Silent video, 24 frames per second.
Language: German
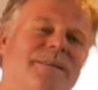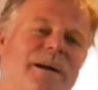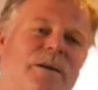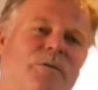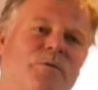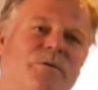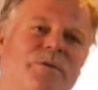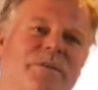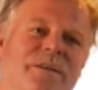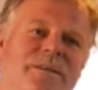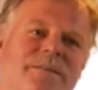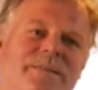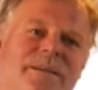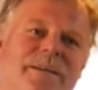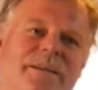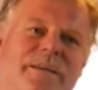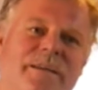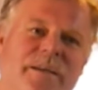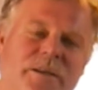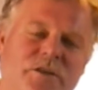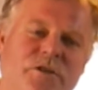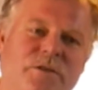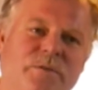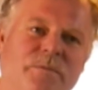auch diese
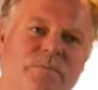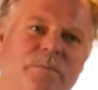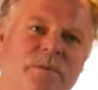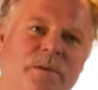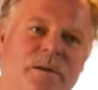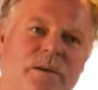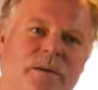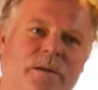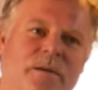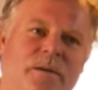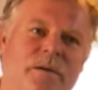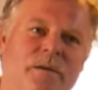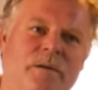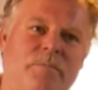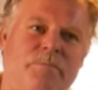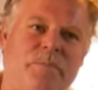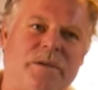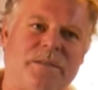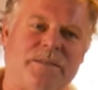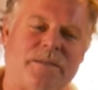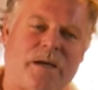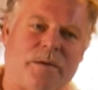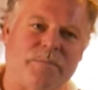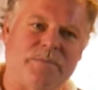Kirschen
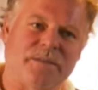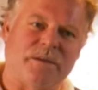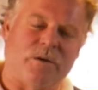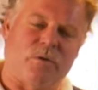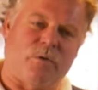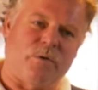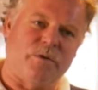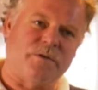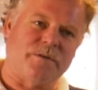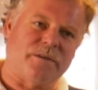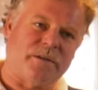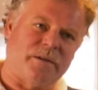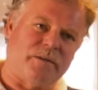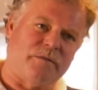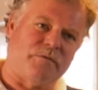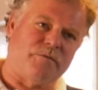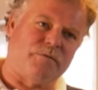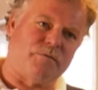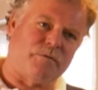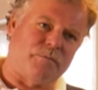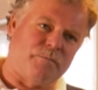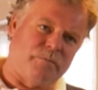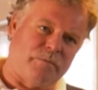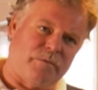mitsamt, der äußeren,
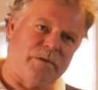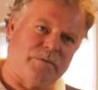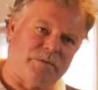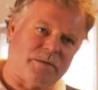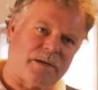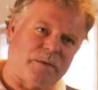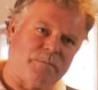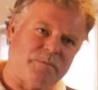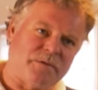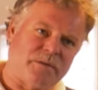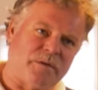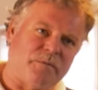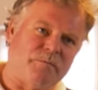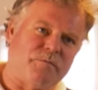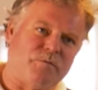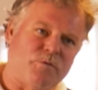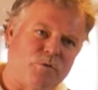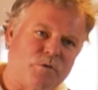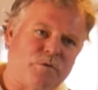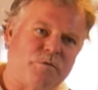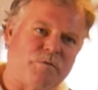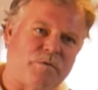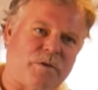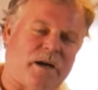mitsamt dem
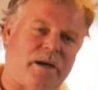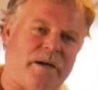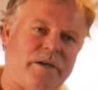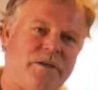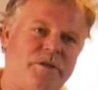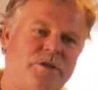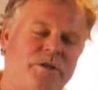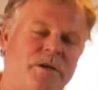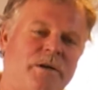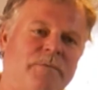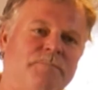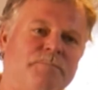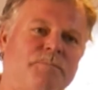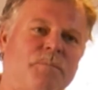Fruchtfleisch.